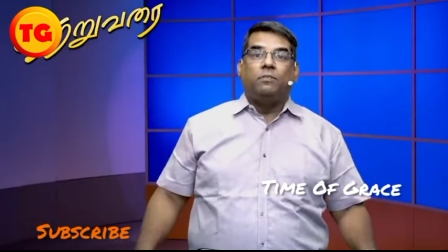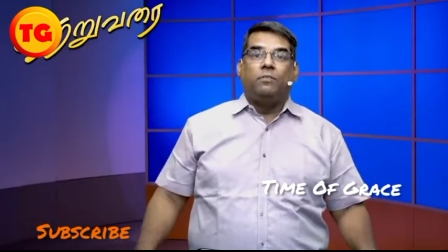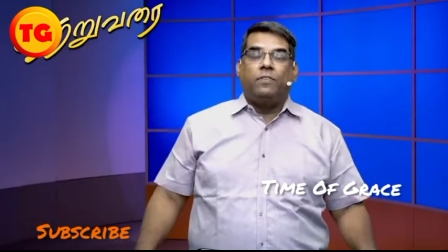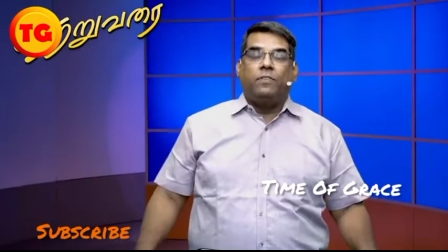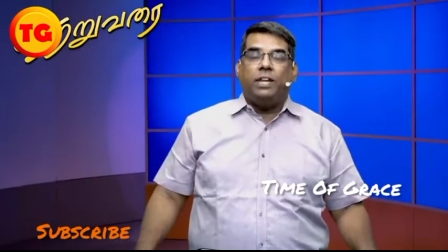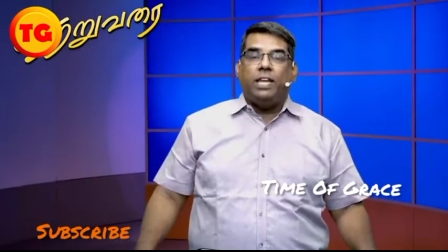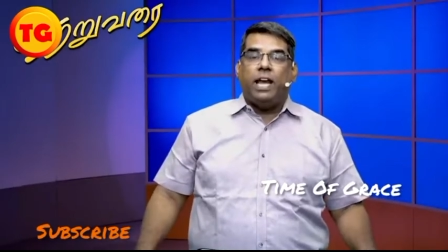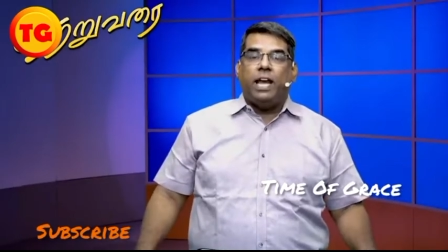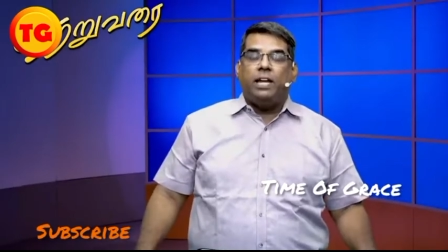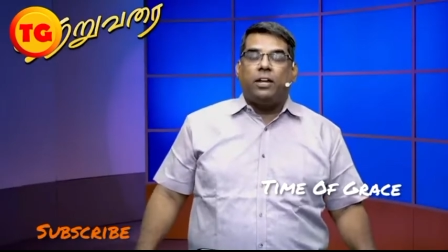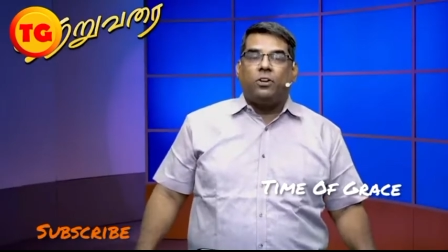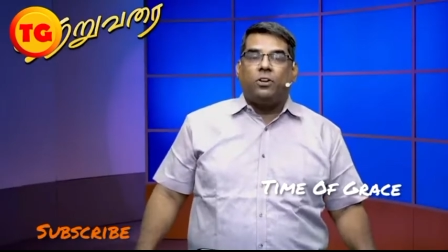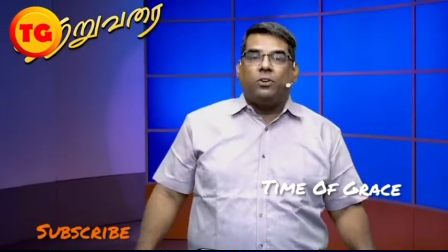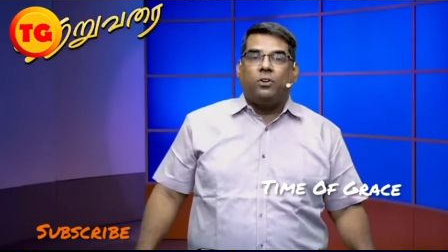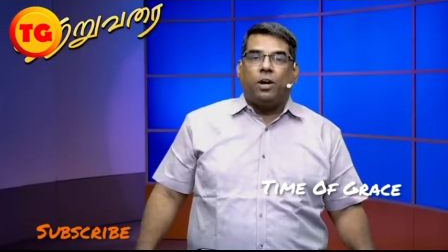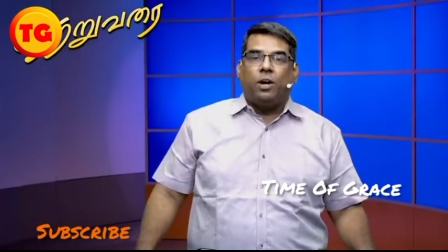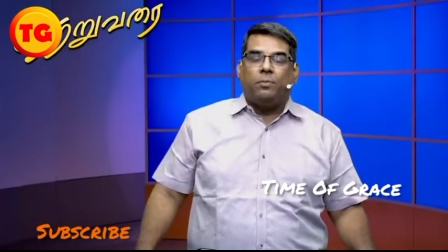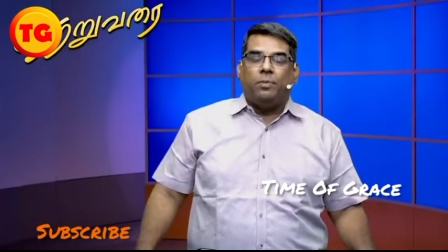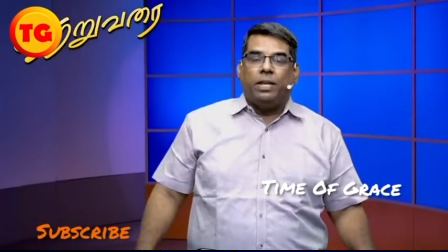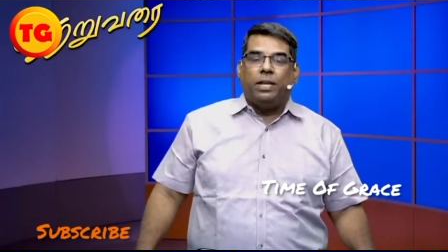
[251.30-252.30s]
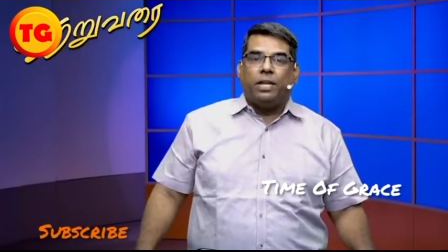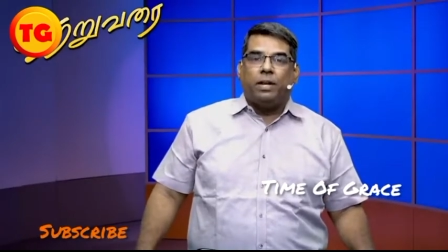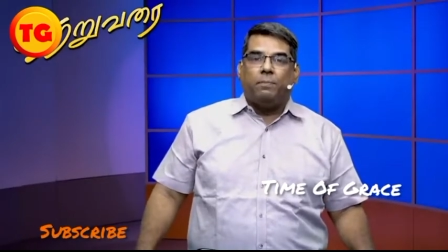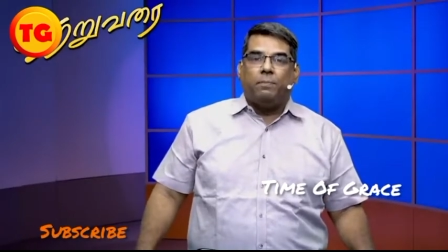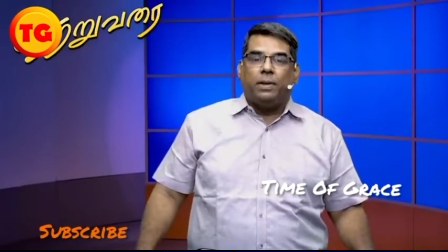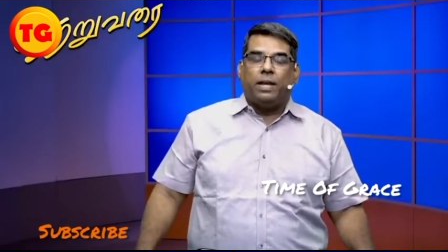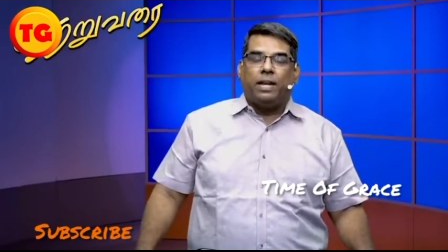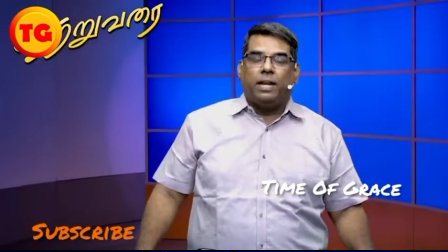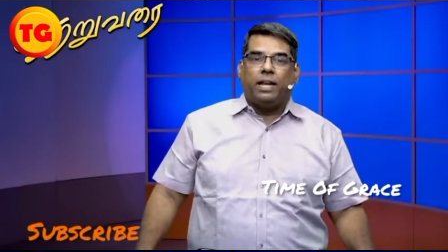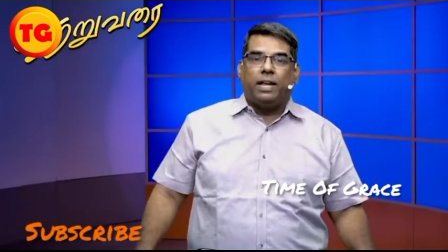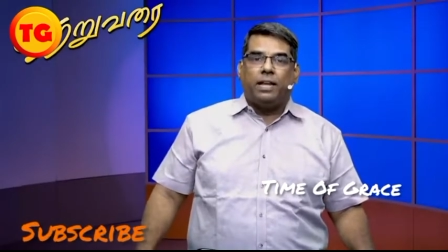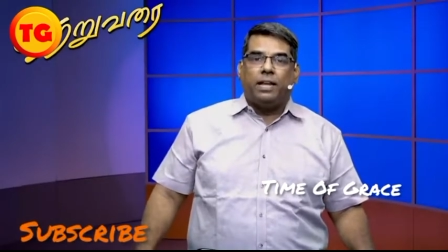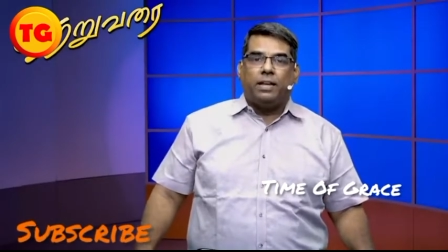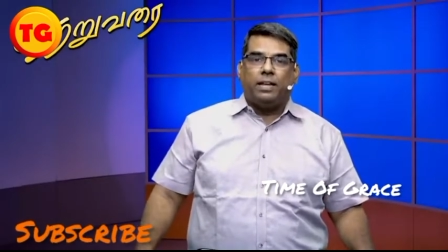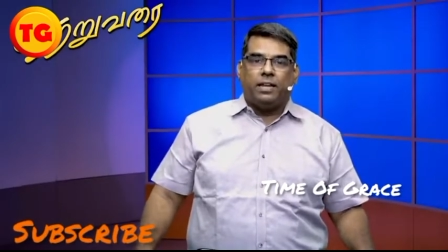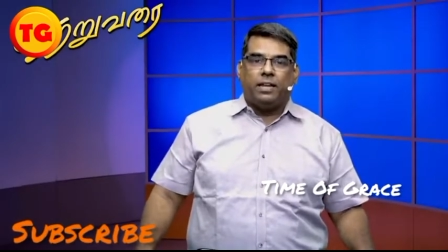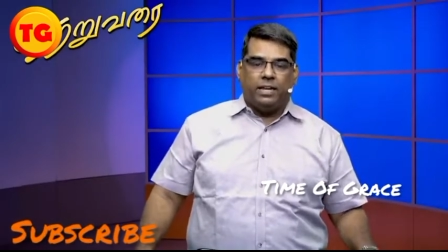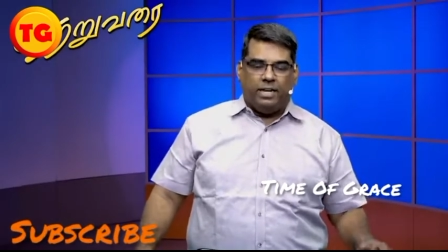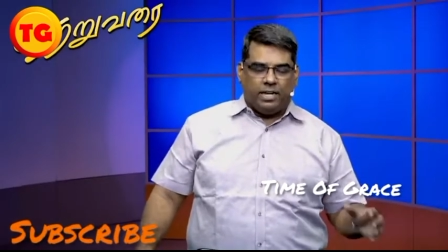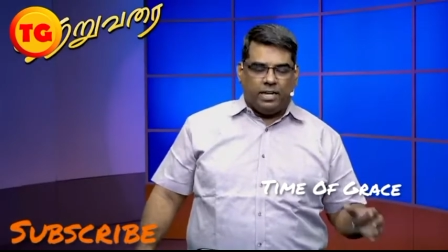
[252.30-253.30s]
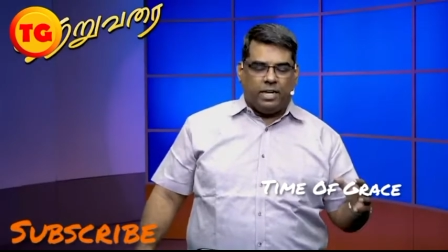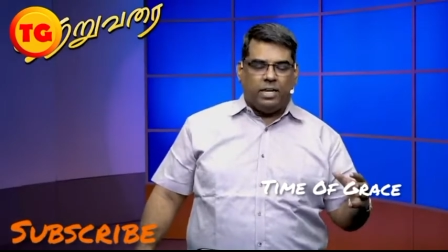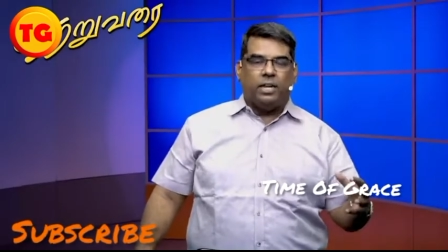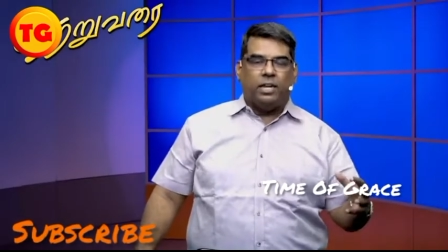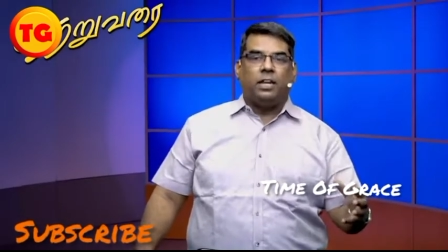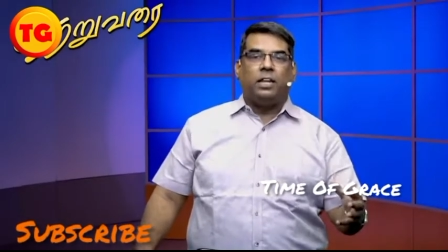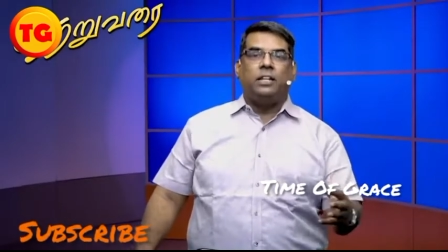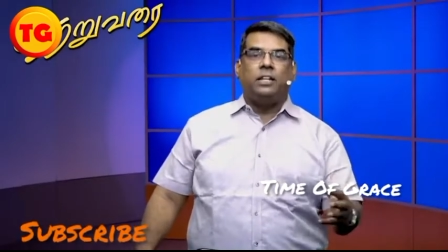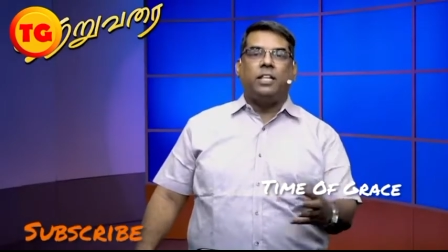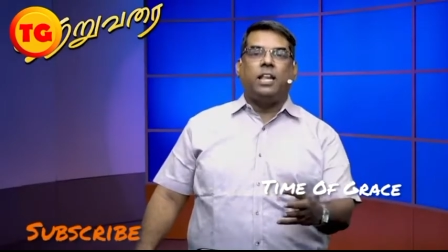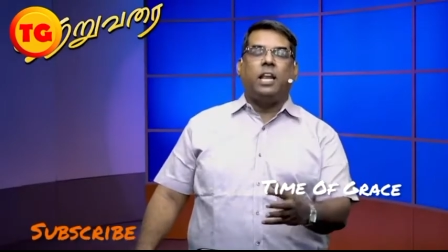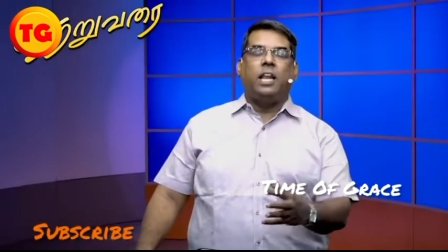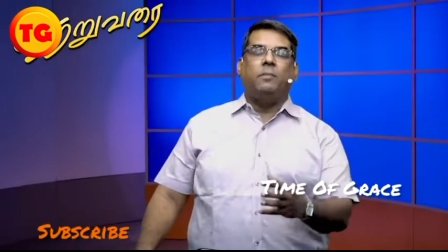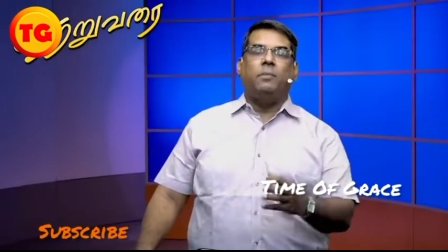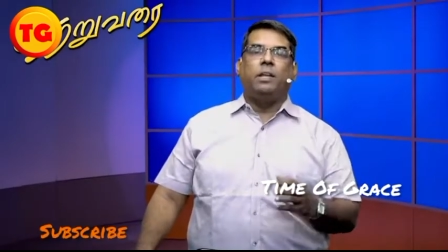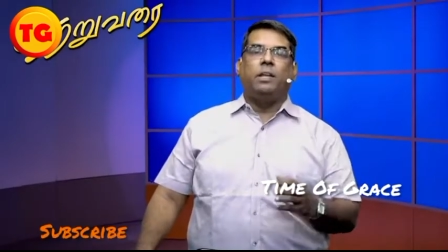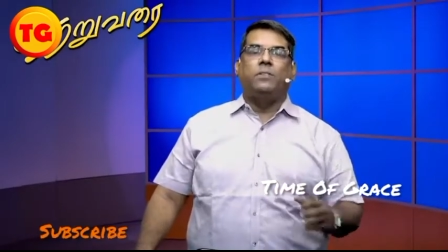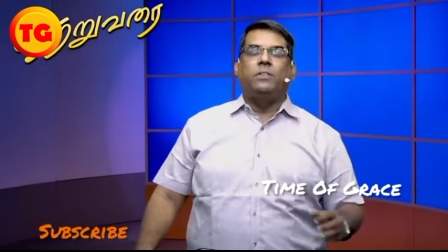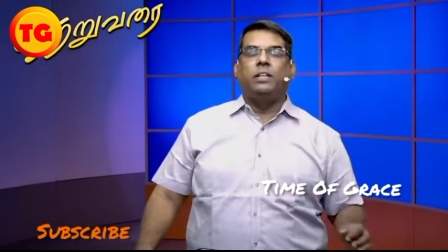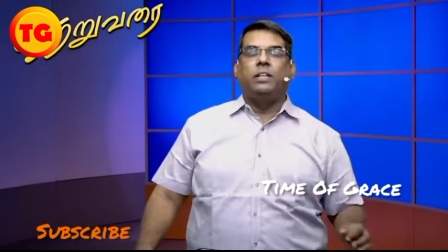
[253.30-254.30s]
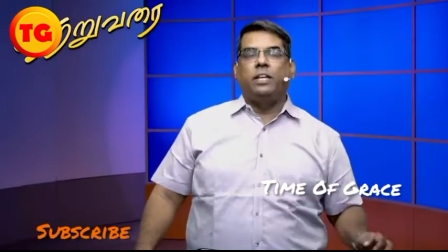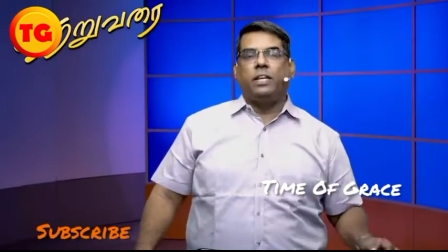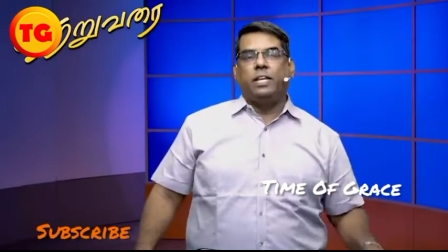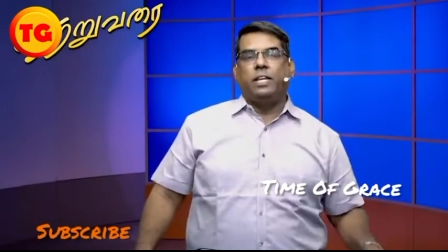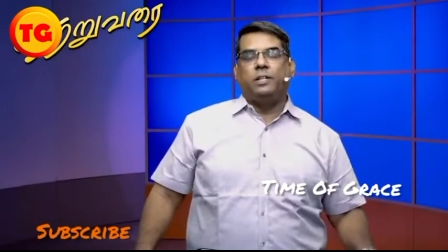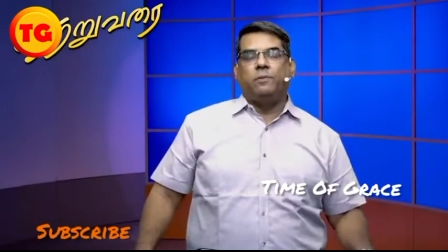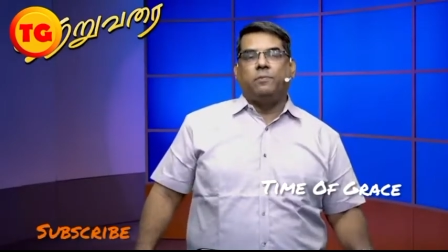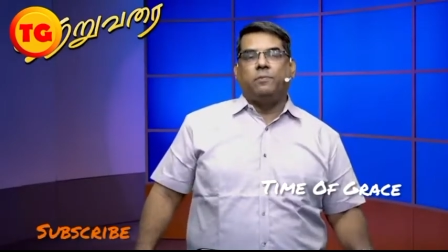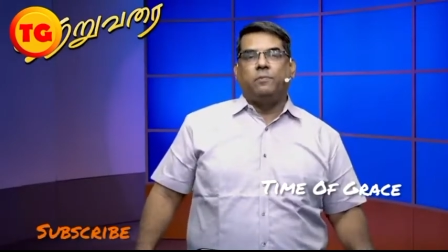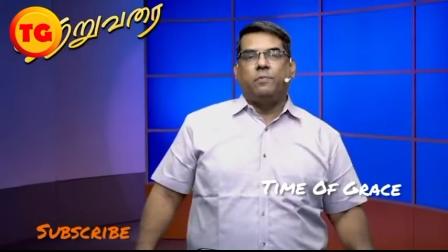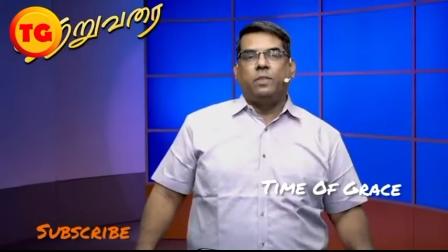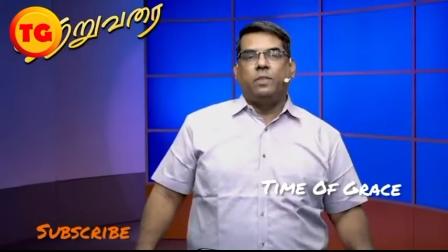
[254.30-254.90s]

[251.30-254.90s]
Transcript: ஃப்ரீயாக இருக்கணும் அப்படிங்கிற பேரில் இன்றைக்கி இந்த நிலைமைக்கு வந்து நிற்கிது